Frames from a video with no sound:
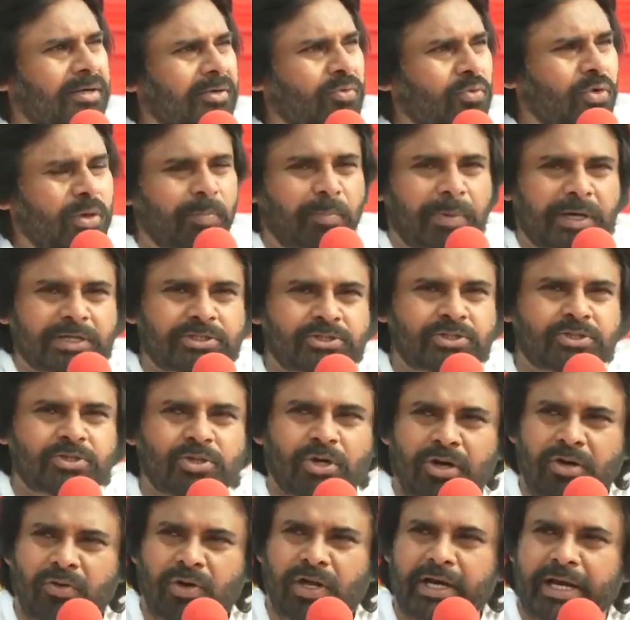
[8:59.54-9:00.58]
ఓ
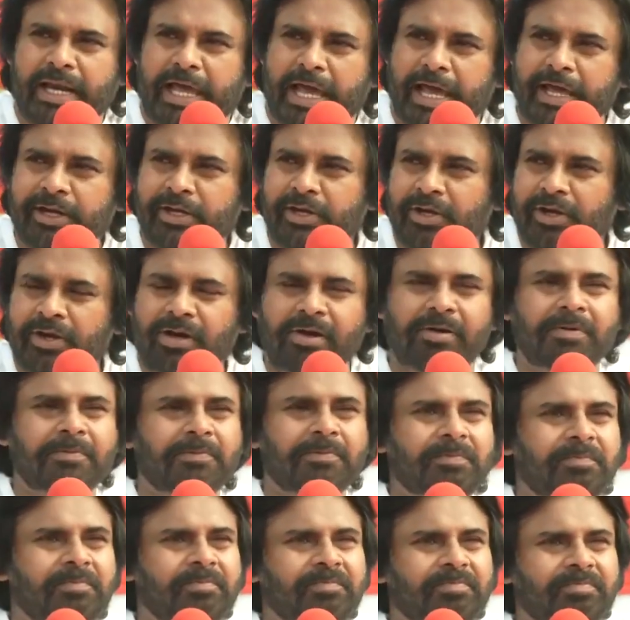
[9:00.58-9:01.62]
బస్సో ఓ లారీయో
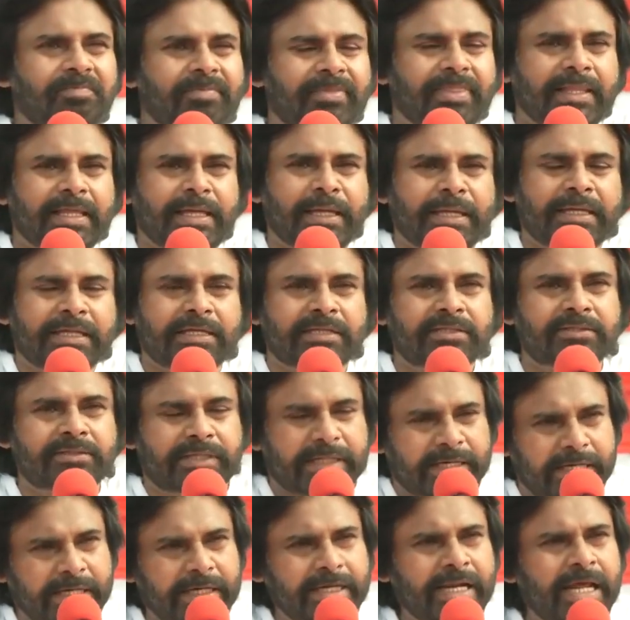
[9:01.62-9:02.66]

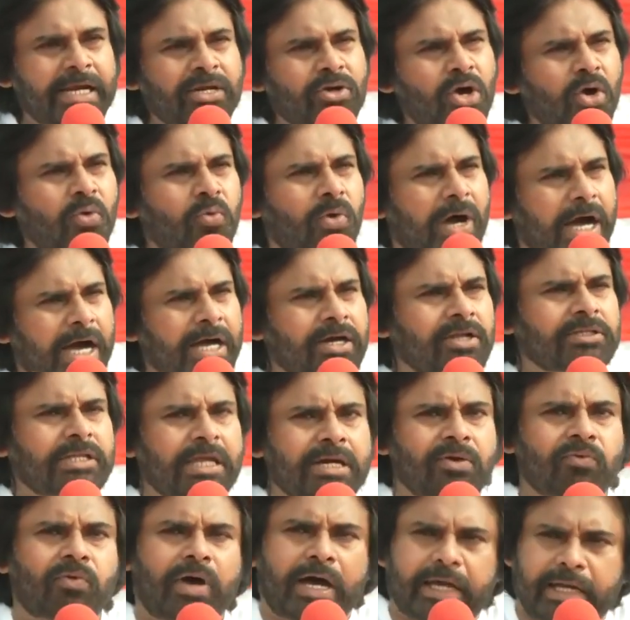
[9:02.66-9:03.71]
తిరగడానికి ఒక వాహనం
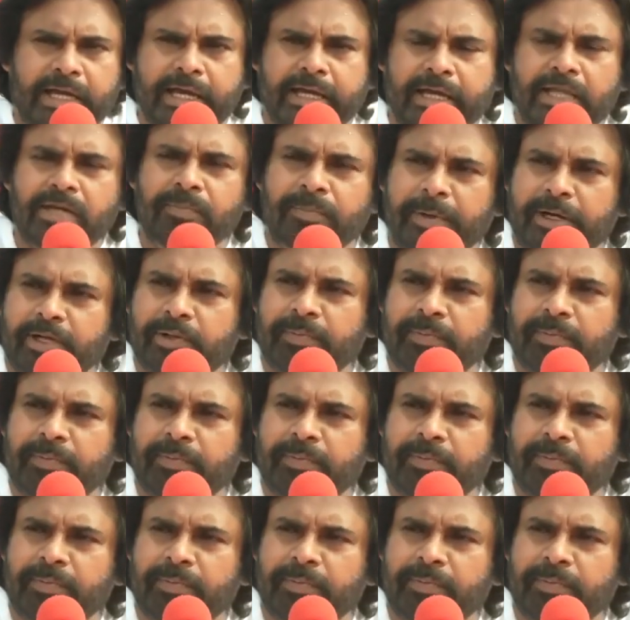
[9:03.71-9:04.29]
దానికి వారాహి అని పేరు